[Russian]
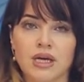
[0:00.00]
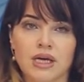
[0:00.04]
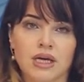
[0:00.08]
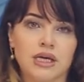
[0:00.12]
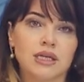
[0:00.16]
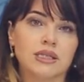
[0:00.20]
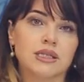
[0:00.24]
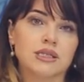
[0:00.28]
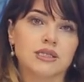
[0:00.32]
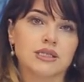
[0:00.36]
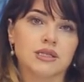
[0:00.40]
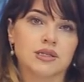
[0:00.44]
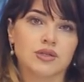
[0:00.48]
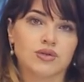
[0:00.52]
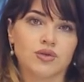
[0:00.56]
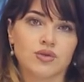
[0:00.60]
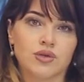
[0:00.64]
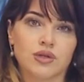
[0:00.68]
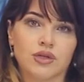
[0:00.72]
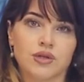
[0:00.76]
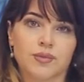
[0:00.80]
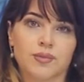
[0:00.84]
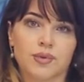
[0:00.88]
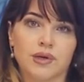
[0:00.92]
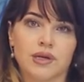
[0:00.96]
и на
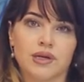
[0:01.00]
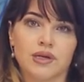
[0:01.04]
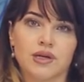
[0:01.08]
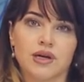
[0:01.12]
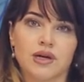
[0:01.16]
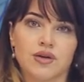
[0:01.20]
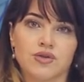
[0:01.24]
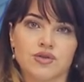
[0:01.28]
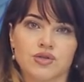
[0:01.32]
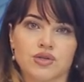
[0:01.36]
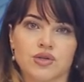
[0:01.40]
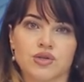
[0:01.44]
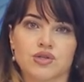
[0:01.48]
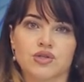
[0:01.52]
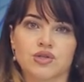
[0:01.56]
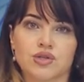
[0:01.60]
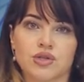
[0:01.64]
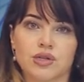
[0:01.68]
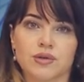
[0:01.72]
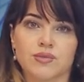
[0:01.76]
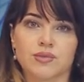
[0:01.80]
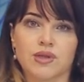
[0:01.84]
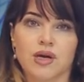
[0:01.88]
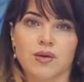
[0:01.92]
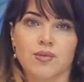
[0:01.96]
территориях, прилегающих к
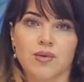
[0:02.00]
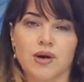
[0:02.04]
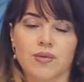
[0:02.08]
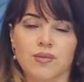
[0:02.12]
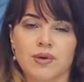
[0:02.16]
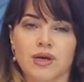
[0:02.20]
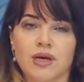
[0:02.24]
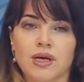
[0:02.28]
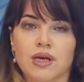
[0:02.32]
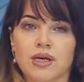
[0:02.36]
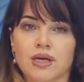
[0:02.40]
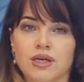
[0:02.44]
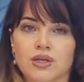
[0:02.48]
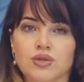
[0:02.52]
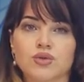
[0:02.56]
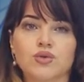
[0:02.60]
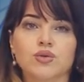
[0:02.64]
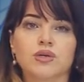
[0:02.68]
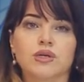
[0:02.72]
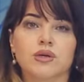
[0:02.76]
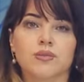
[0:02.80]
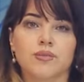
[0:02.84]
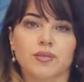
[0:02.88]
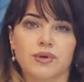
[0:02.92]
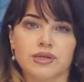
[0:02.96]
жилым домам и
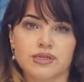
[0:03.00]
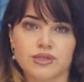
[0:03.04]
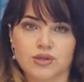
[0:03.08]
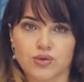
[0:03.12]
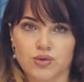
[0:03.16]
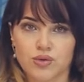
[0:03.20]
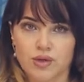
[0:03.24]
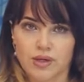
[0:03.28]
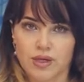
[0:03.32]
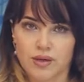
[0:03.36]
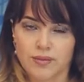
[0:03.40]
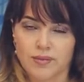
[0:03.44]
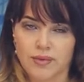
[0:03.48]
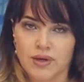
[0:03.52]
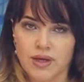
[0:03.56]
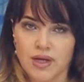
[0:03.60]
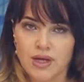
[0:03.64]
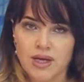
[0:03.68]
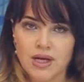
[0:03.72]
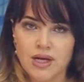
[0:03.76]
другим постройкам.